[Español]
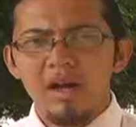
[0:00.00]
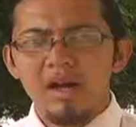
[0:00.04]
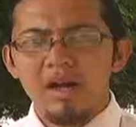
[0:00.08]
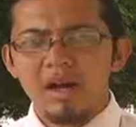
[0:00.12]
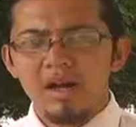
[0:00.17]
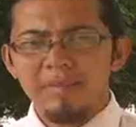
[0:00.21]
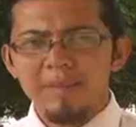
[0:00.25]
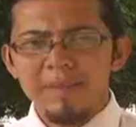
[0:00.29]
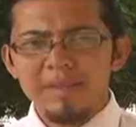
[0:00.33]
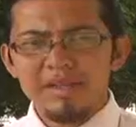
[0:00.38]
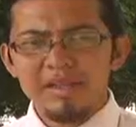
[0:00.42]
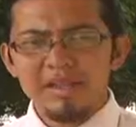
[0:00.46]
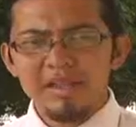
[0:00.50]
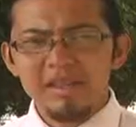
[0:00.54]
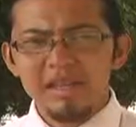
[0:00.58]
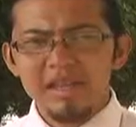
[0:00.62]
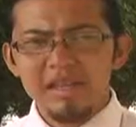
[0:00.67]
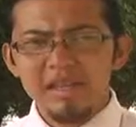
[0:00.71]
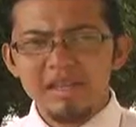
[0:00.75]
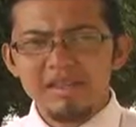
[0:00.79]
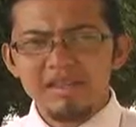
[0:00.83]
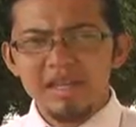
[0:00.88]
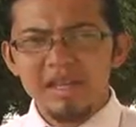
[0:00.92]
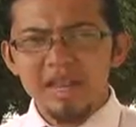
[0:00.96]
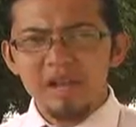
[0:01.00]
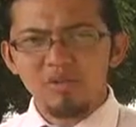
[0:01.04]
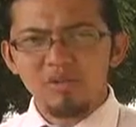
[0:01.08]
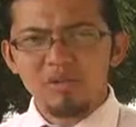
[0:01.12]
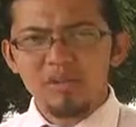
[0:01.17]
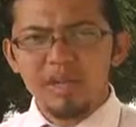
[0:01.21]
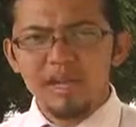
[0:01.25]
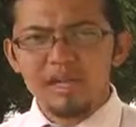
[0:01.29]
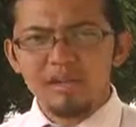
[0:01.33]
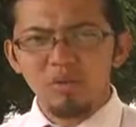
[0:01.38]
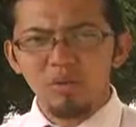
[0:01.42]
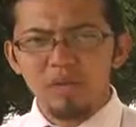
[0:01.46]
Representantes de la
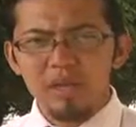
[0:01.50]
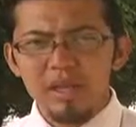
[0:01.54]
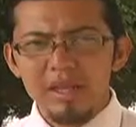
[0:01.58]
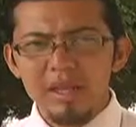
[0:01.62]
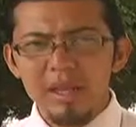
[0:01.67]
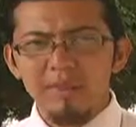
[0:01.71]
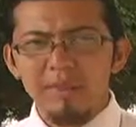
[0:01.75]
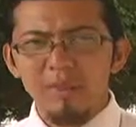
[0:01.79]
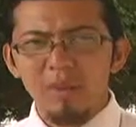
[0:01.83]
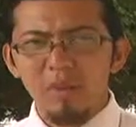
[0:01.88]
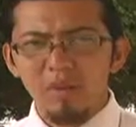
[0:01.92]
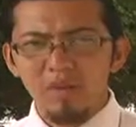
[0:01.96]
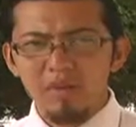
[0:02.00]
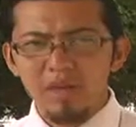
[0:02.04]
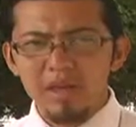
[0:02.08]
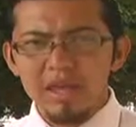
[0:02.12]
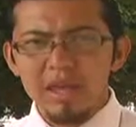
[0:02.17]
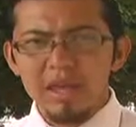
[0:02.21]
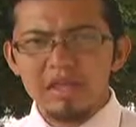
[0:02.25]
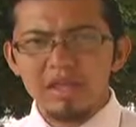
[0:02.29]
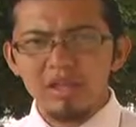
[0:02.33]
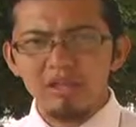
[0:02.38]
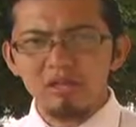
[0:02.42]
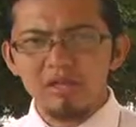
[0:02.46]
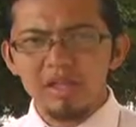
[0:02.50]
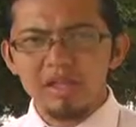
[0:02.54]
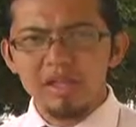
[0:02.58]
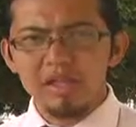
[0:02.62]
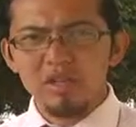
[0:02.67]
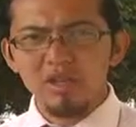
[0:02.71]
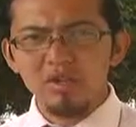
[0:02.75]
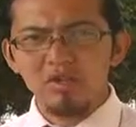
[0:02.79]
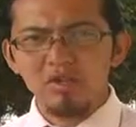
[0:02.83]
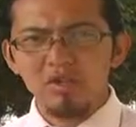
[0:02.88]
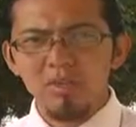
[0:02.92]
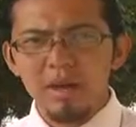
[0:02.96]
Auxiliatura de la Procuraduría de los
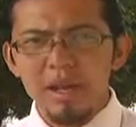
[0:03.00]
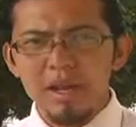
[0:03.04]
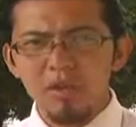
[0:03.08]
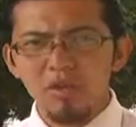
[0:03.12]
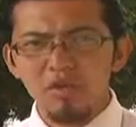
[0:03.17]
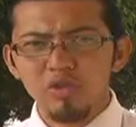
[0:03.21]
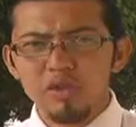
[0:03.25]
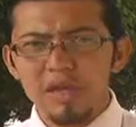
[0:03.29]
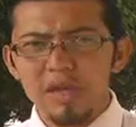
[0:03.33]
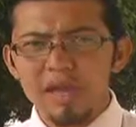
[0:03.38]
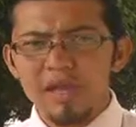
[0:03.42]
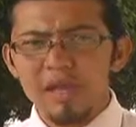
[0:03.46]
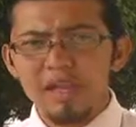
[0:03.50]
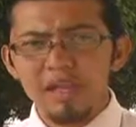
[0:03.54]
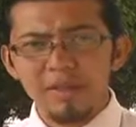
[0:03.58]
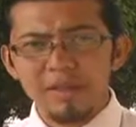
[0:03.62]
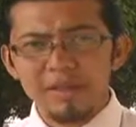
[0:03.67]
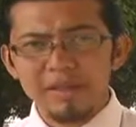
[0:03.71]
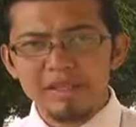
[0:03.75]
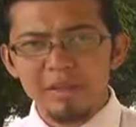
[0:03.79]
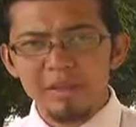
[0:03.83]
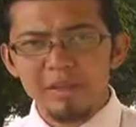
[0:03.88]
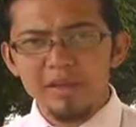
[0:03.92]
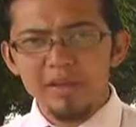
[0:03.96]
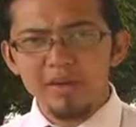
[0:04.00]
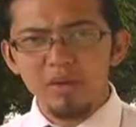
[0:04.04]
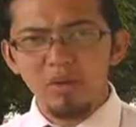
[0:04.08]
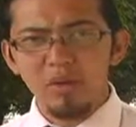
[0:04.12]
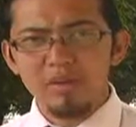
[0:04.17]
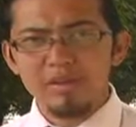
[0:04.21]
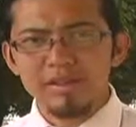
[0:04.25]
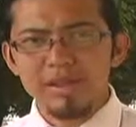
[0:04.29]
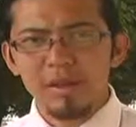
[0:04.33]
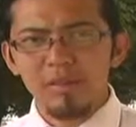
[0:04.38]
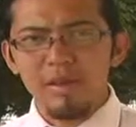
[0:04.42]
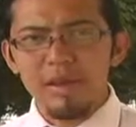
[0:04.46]
Derechos Humanos en el
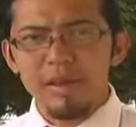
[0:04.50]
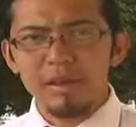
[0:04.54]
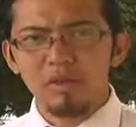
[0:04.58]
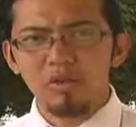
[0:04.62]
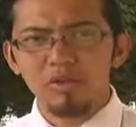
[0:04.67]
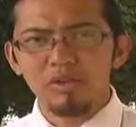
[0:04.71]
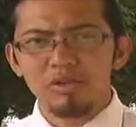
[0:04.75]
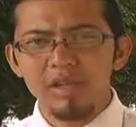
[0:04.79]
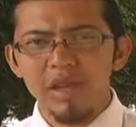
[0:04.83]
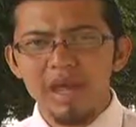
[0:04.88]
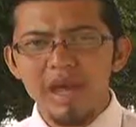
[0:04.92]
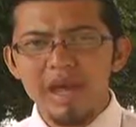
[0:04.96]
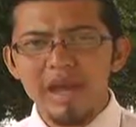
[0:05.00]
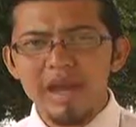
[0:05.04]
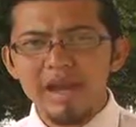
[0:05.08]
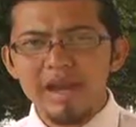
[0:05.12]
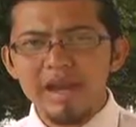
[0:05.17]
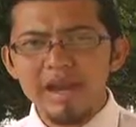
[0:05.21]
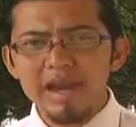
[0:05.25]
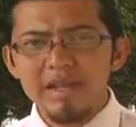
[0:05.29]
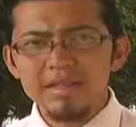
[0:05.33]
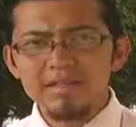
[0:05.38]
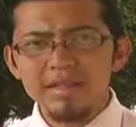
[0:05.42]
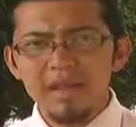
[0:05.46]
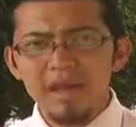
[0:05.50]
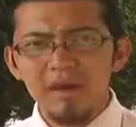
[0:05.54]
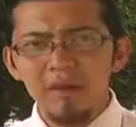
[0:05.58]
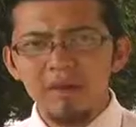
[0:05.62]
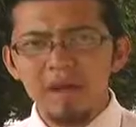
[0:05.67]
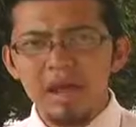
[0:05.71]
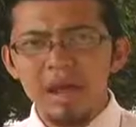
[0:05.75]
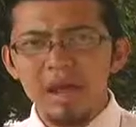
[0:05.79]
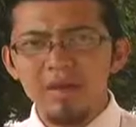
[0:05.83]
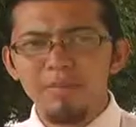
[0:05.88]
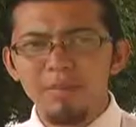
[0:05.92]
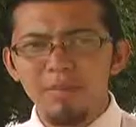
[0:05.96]
Departamento de San Marcos
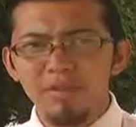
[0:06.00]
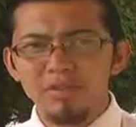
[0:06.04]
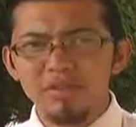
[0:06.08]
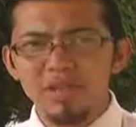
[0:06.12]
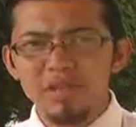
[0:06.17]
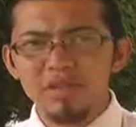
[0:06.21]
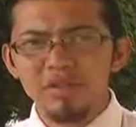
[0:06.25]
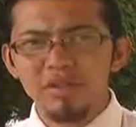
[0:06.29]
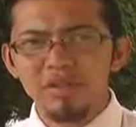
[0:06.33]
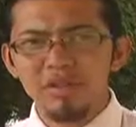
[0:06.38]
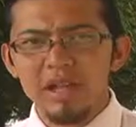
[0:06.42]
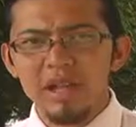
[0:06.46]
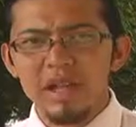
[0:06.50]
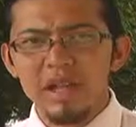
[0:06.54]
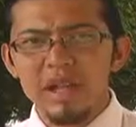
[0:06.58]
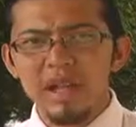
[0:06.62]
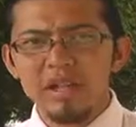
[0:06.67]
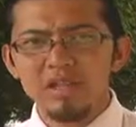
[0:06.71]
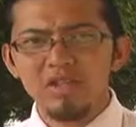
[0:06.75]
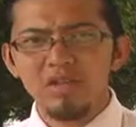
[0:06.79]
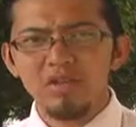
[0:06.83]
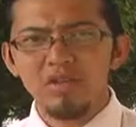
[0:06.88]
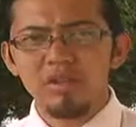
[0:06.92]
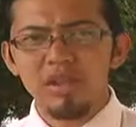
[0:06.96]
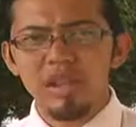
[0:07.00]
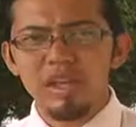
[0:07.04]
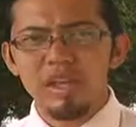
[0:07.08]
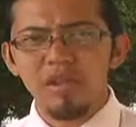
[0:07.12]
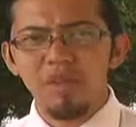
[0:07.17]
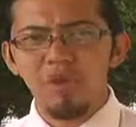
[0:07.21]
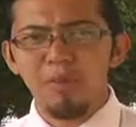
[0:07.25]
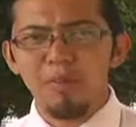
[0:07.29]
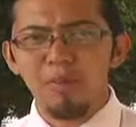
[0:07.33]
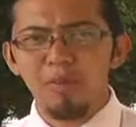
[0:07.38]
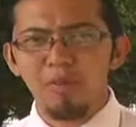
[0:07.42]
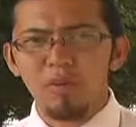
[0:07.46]
realizaron el proceso de la elección
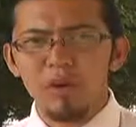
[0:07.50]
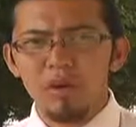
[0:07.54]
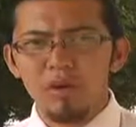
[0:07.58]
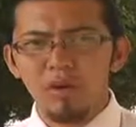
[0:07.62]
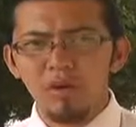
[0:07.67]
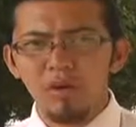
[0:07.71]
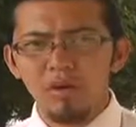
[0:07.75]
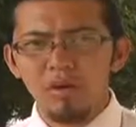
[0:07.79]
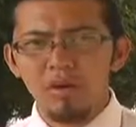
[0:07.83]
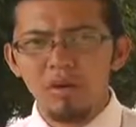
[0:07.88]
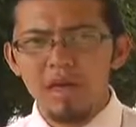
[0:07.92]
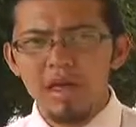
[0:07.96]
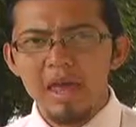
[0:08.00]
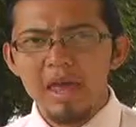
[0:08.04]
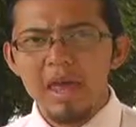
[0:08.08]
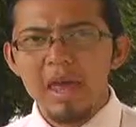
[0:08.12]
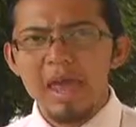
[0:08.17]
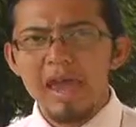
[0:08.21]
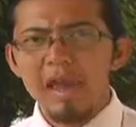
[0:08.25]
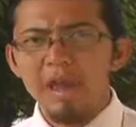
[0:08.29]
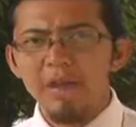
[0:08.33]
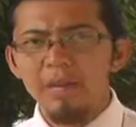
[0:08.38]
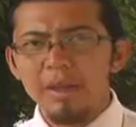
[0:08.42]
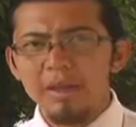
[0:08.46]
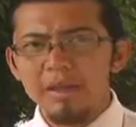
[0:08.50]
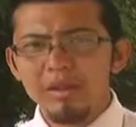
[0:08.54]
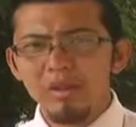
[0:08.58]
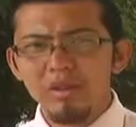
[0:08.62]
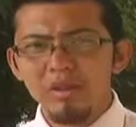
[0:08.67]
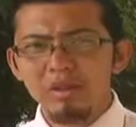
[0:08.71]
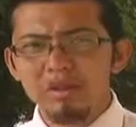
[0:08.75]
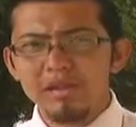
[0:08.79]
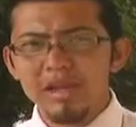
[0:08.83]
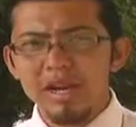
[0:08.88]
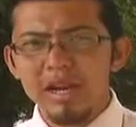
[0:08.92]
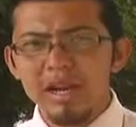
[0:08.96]
del niño procurador. El
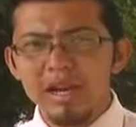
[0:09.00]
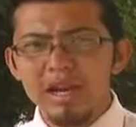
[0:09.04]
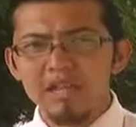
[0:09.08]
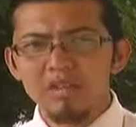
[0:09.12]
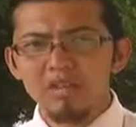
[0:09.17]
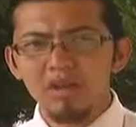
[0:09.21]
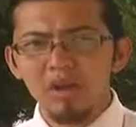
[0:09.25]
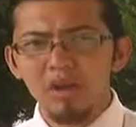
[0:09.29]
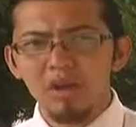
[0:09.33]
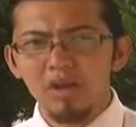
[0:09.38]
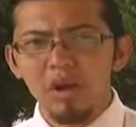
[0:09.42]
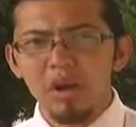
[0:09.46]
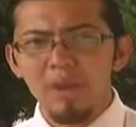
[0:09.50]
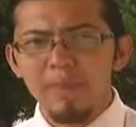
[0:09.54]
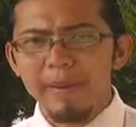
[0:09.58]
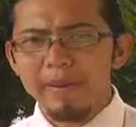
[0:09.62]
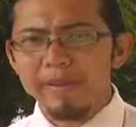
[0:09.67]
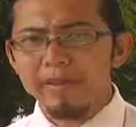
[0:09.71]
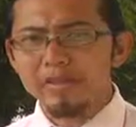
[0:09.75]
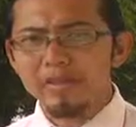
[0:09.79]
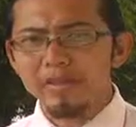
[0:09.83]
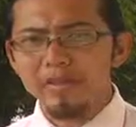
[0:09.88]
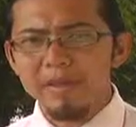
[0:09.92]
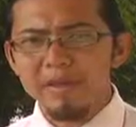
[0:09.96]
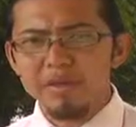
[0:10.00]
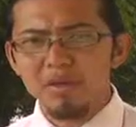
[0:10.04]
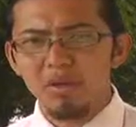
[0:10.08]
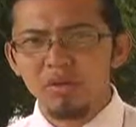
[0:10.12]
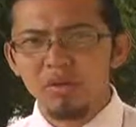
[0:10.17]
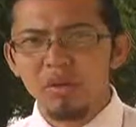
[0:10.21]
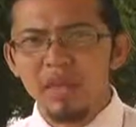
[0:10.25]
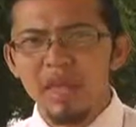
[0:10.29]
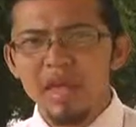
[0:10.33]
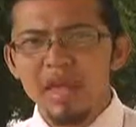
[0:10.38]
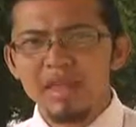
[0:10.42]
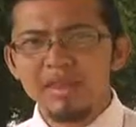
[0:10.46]
evento se realizó con la
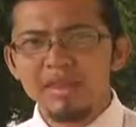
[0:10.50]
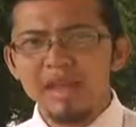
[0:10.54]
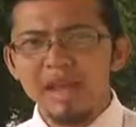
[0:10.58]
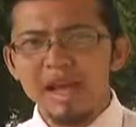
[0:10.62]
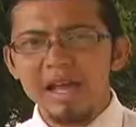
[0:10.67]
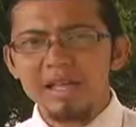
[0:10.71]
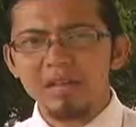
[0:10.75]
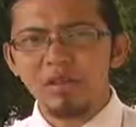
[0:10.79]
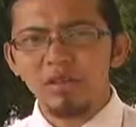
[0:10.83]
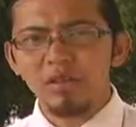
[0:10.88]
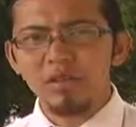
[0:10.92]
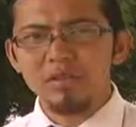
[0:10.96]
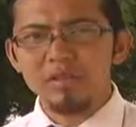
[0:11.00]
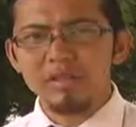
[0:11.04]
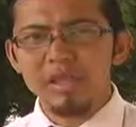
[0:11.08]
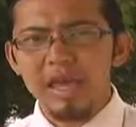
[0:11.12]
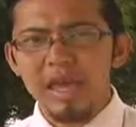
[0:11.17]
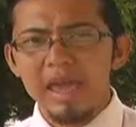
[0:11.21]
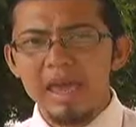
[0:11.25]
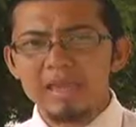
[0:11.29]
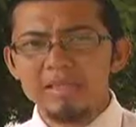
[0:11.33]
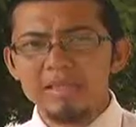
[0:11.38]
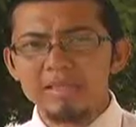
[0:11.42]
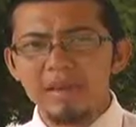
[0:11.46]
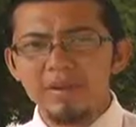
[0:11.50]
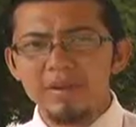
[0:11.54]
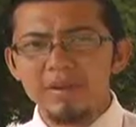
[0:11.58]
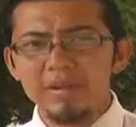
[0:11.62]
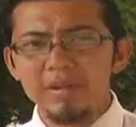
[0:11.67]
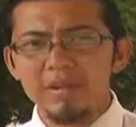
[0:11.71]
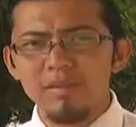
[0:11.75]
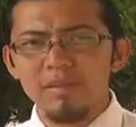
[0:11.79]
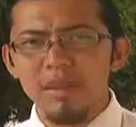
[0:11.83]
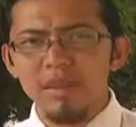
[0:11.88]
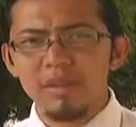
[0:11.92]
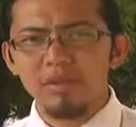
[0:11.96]
participación de 14
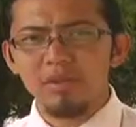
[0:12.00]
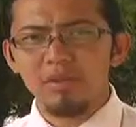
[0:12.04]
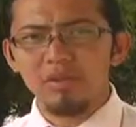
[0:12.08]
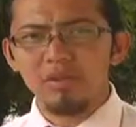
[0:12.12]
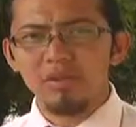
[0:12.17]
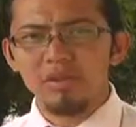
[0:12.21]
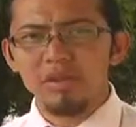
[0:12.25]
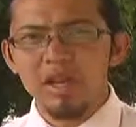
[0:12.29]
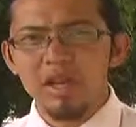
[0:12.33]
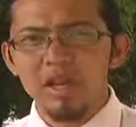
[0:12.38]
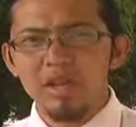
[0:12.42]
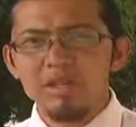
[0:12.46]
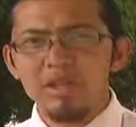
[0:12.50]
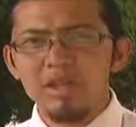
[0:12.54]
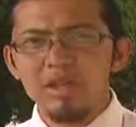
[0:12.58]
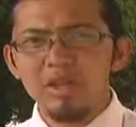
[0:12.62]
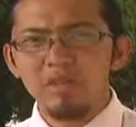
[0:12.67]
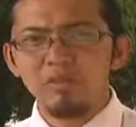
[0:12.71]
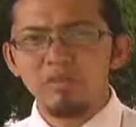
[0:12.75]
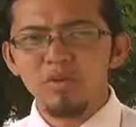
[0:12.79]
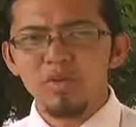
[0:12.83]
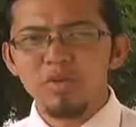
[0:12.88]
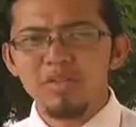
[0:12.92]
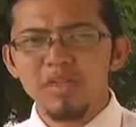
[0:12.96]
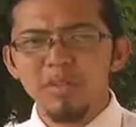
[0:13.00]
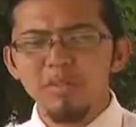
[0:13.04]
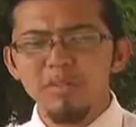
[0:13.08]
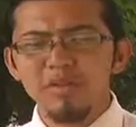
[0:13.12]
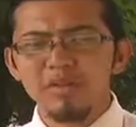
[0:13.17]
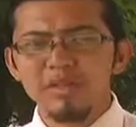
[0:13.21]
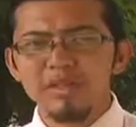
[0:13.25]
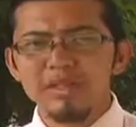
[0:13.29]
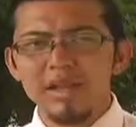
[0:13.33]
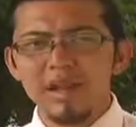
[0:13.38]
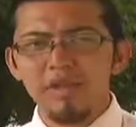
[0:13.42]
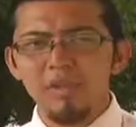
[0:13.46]
establecimientos de los
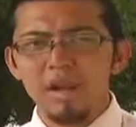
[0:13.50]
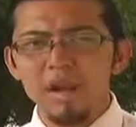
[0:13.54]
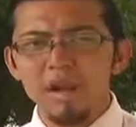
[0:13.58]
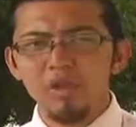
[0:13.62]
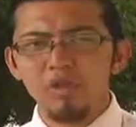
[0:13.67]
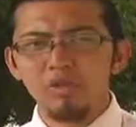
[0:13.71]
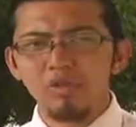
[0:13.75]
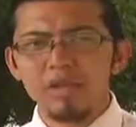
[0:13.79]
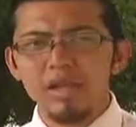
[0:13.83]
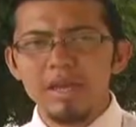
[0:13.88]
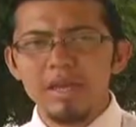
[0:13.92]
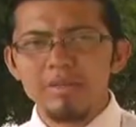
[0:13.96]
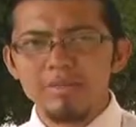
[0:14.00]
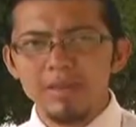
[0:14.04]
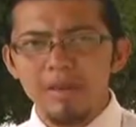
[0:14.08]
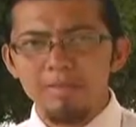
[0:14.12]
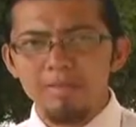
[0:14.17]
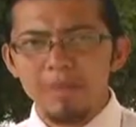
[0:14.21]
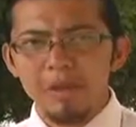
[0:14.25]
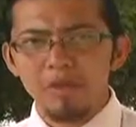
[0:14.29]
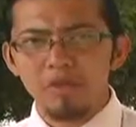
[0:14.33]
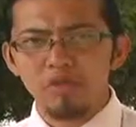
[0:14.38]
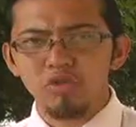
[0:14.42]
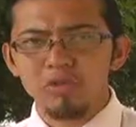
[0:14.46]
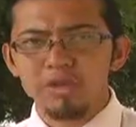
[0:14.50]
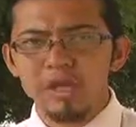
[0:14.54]
municipios de San Marcos y San Pedro